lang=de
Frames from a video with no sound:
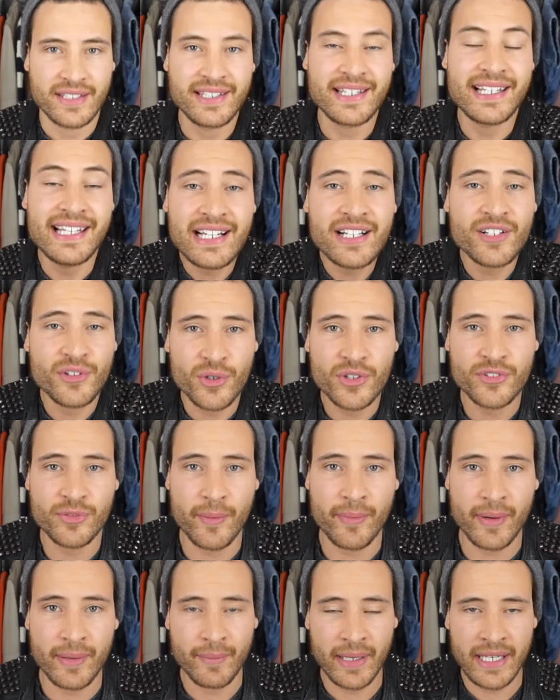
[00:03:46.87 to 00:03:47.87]
Ich klingel kurz
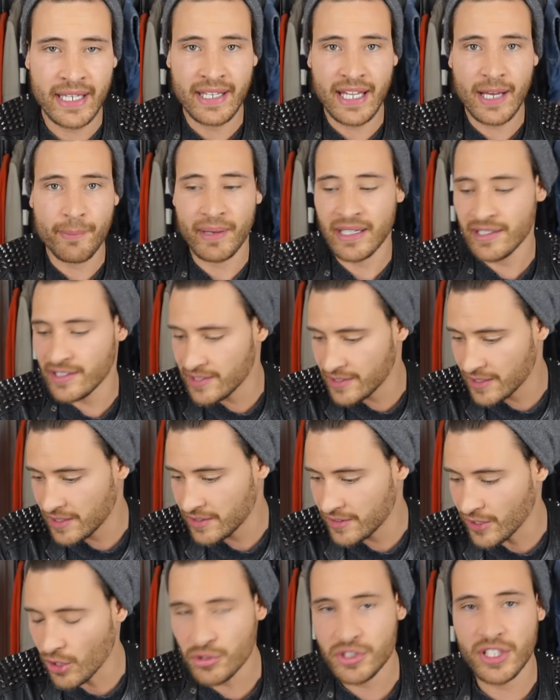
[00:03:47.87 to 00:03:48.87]
mal bei meiner Nachbarn. Ich
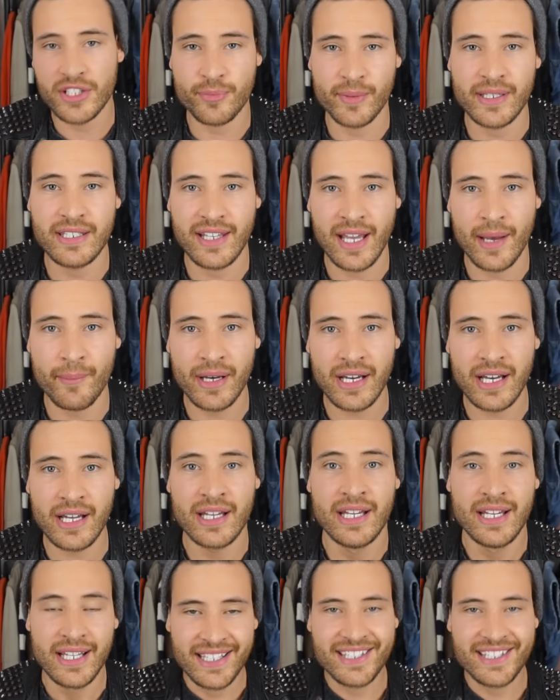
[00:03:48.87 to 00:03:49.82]
äh, tausche jetzt mal die Kamera.